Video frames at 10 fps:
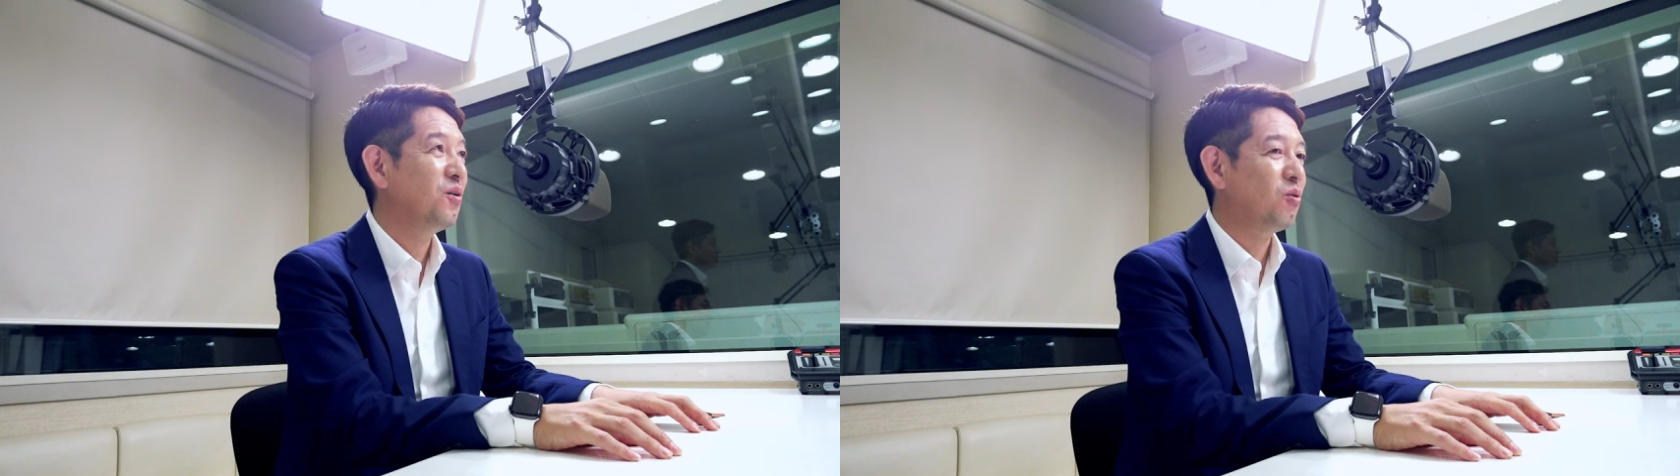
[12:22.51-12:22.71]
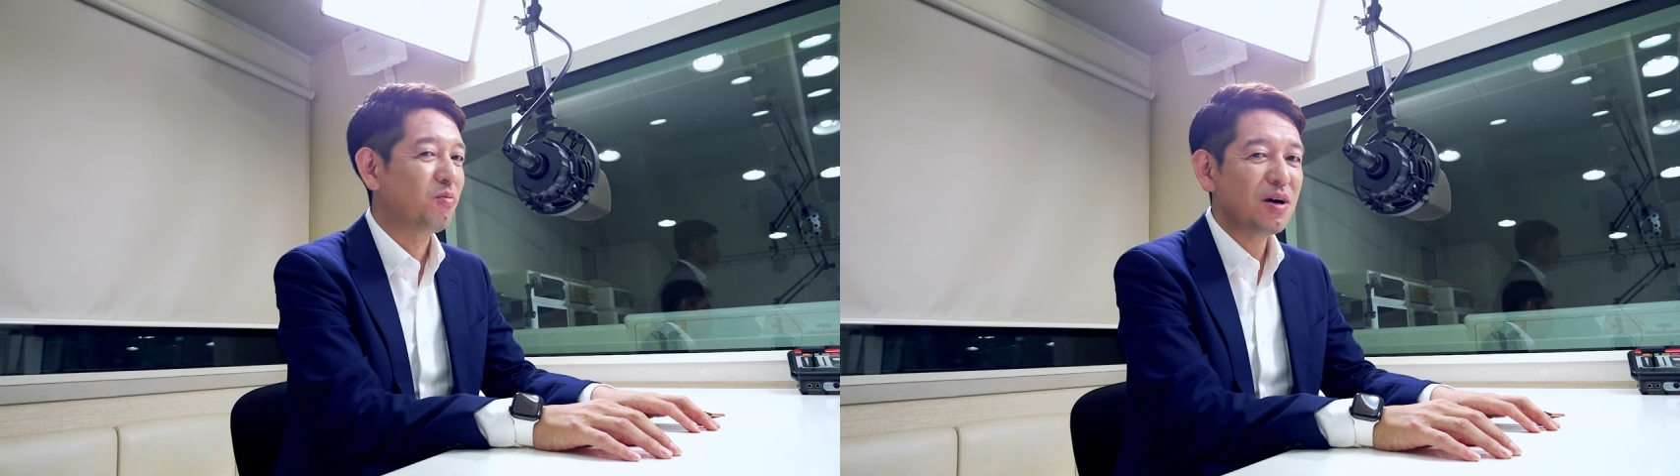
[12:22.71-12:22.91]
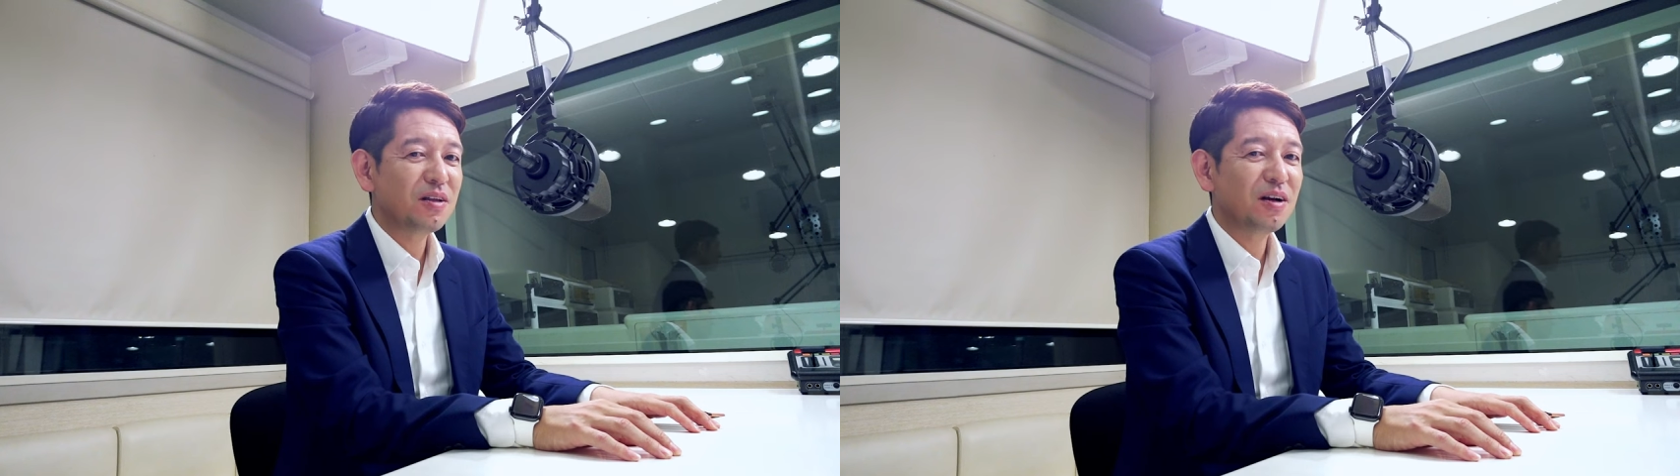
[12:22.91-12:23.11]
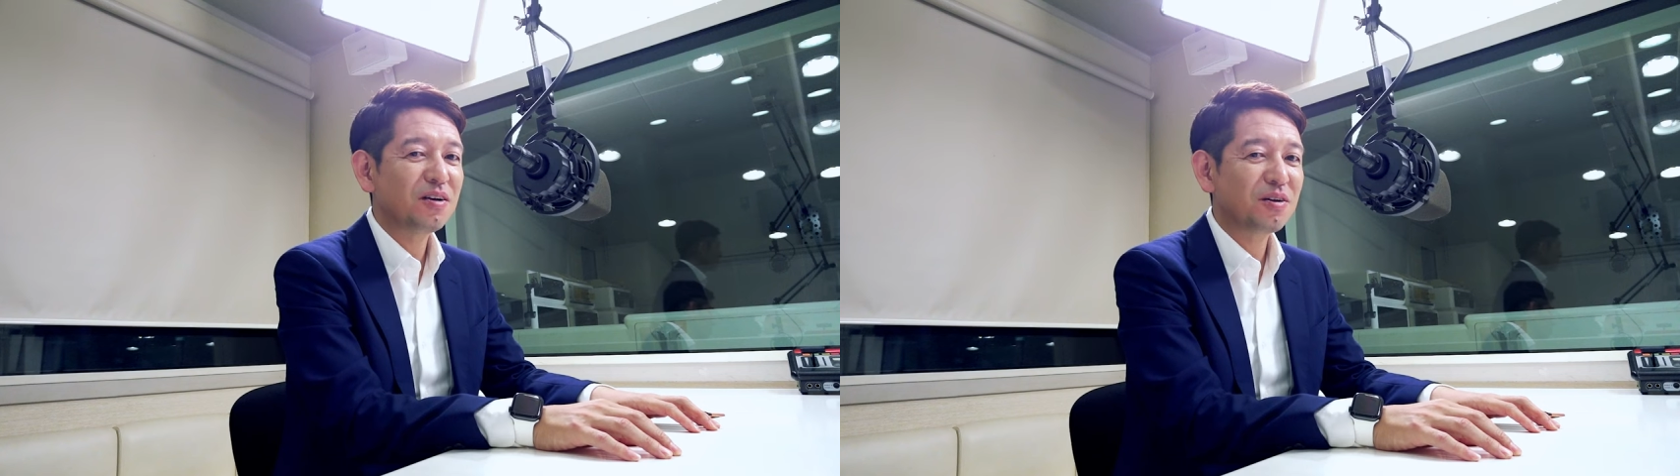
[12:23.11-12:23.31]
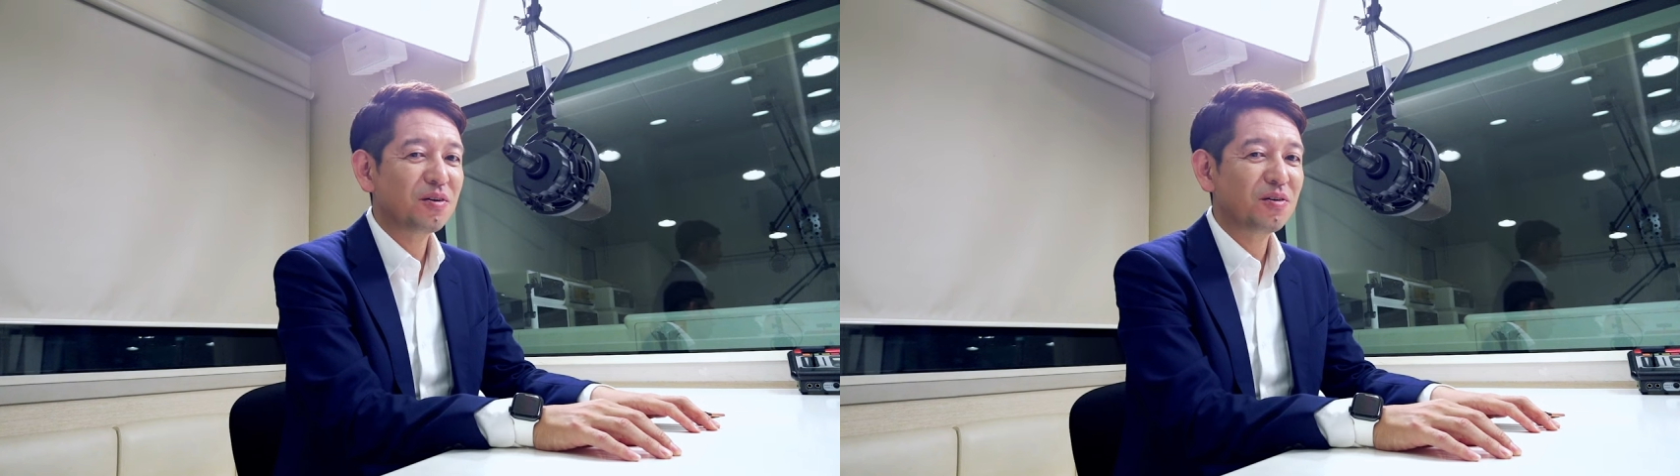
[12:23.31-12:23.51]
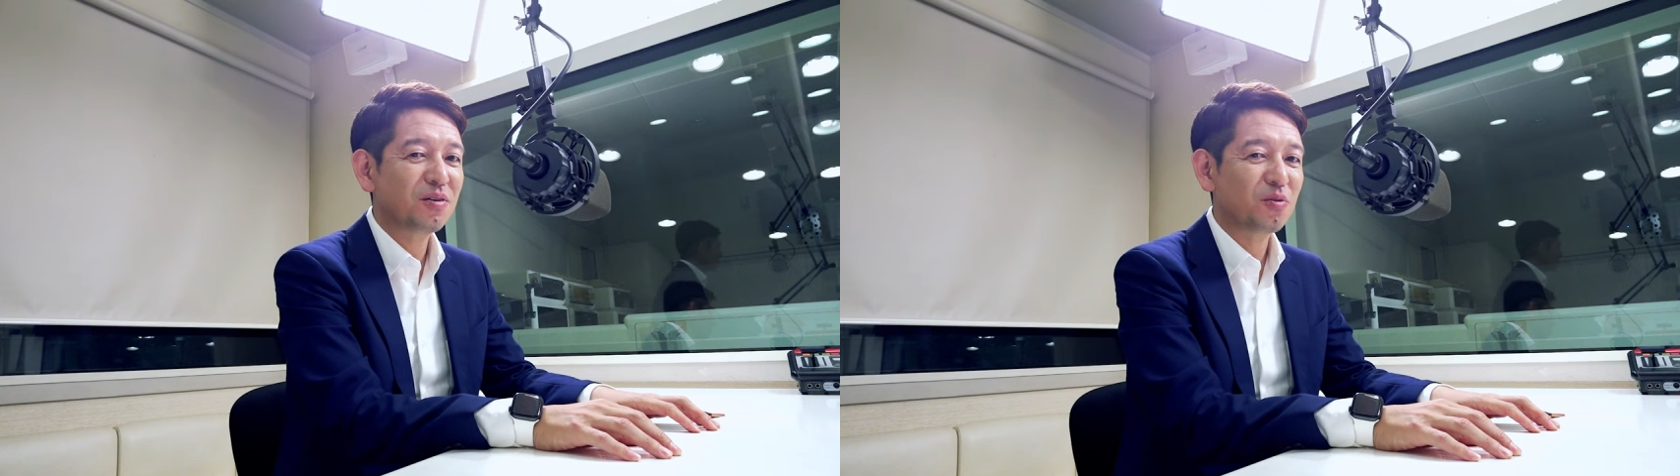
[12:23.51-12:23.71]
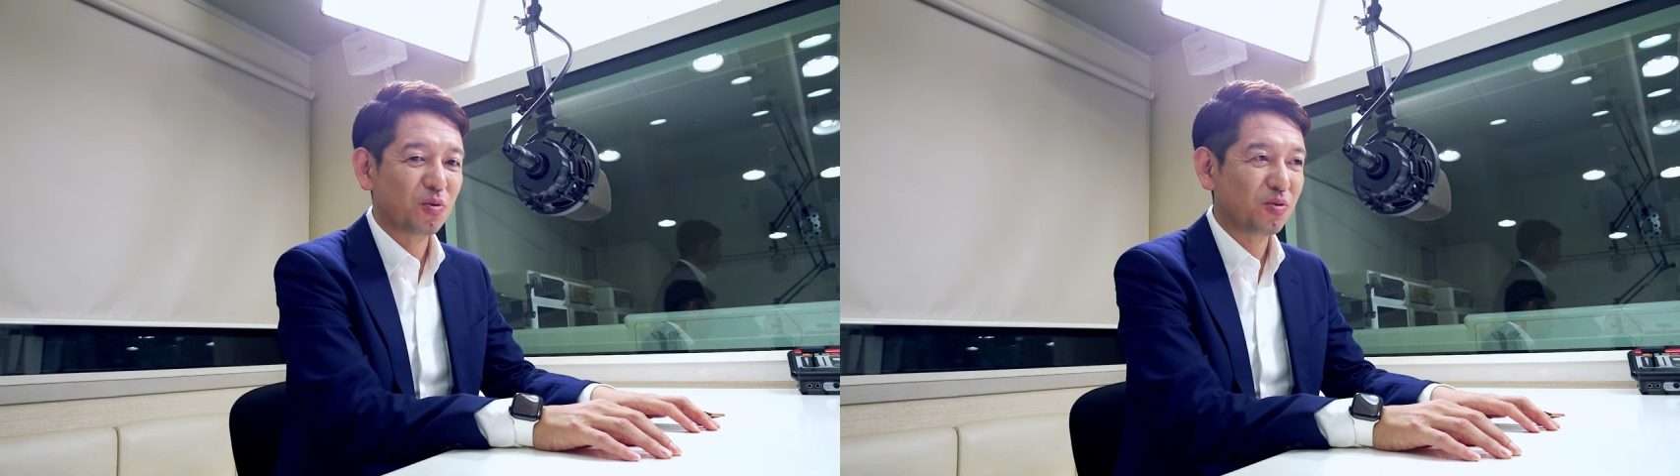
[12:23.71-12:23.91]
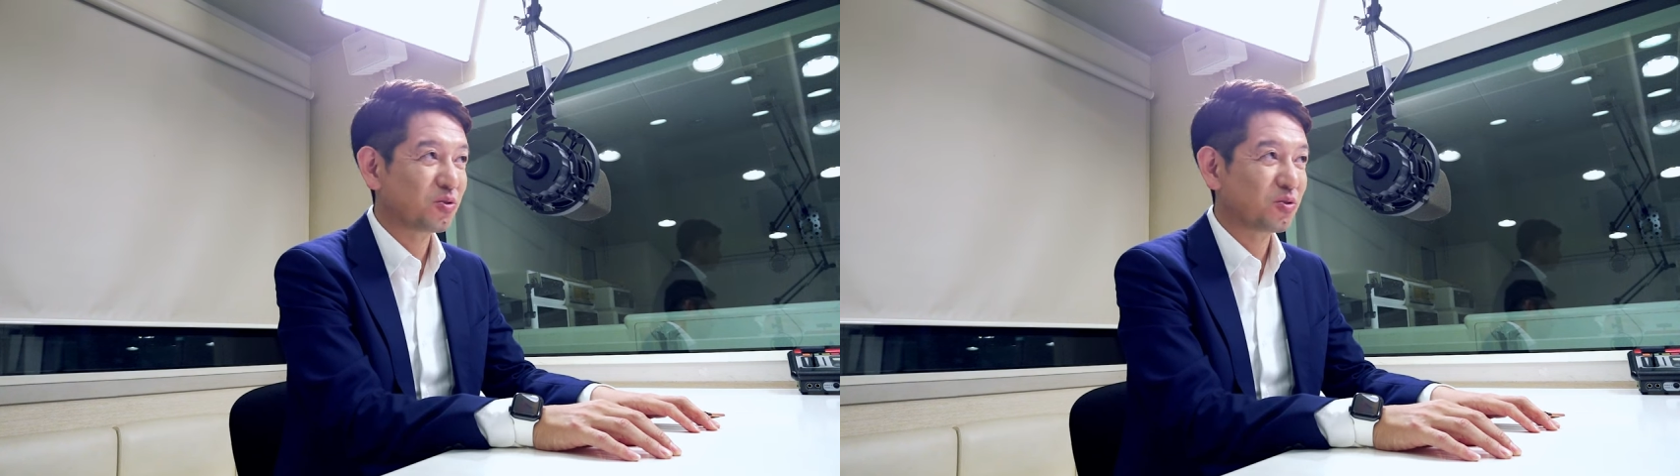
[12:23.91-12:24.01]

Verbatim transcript: 「お前何この